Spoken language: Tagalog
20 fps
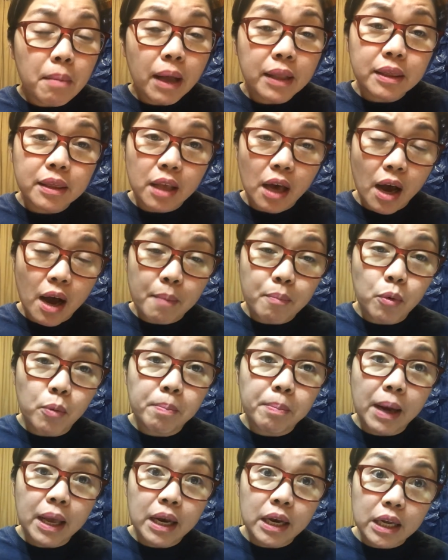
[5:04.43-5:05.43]
bata mo
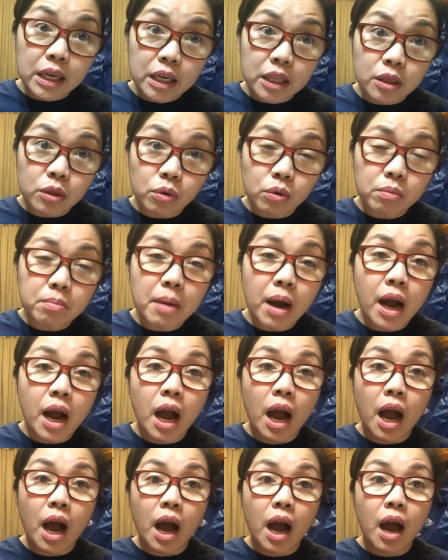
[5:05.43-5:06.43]
palit og
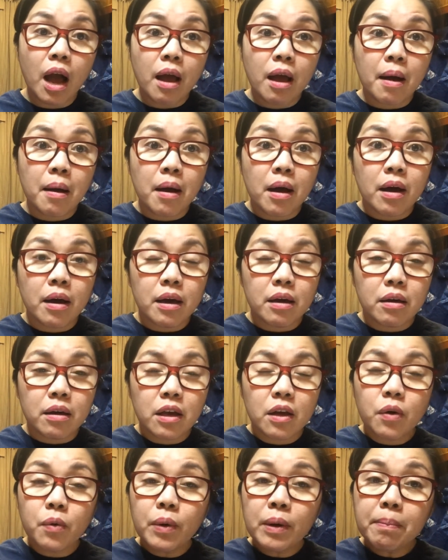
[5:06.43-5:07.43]
mga
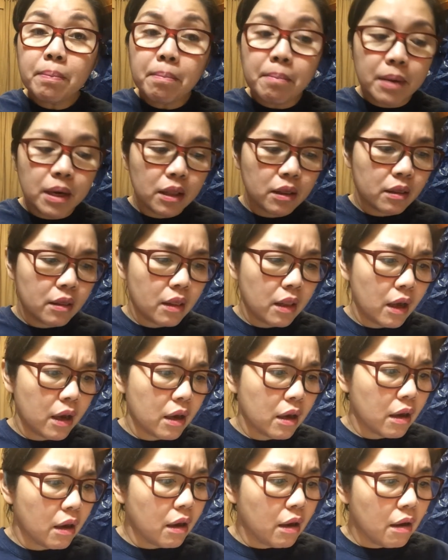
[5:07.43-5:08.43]
equipment,
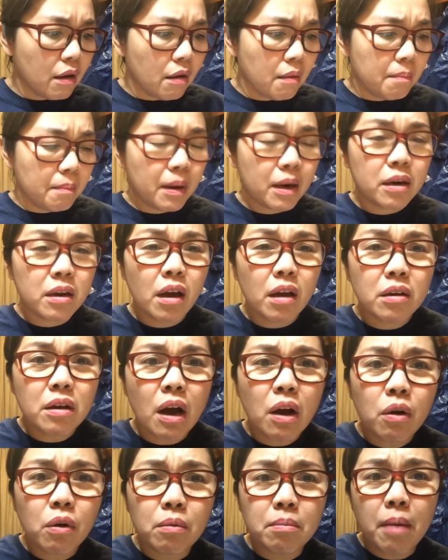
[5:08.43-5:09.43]
like, pareha
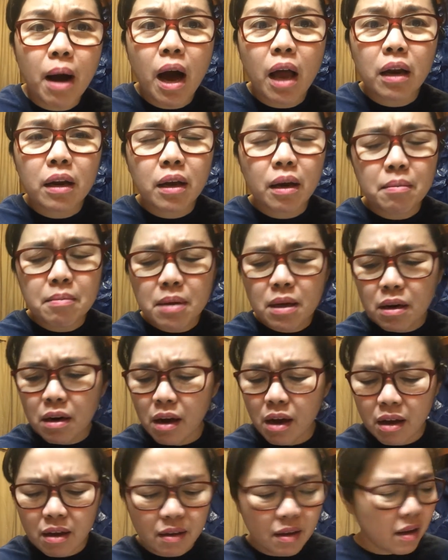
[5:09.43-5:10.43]
na ako, mahal
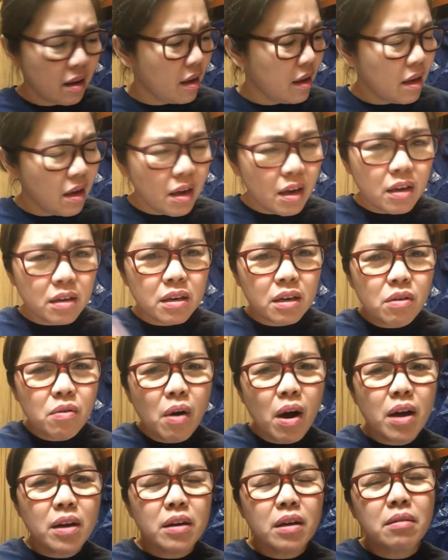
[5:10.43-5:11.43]
kamera. Di
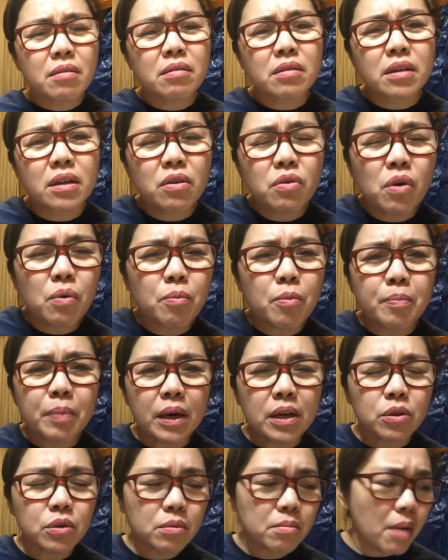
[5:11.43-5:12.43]
ko anang, di ko
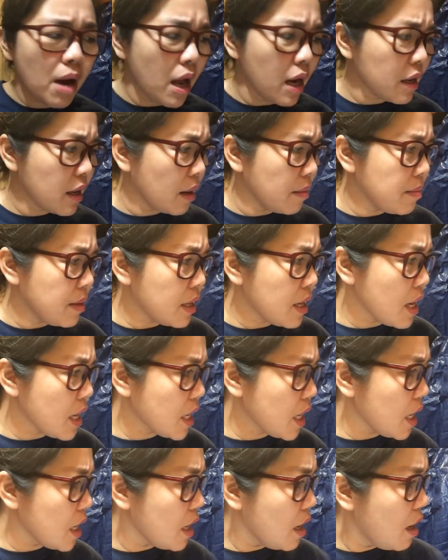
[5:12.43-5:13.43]
mapalit og mahal kamera,
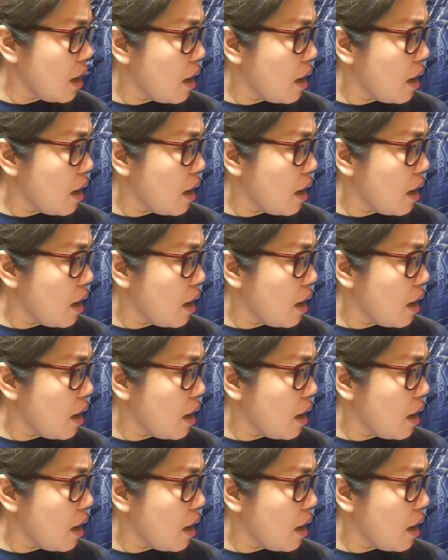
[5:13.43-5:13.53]
kay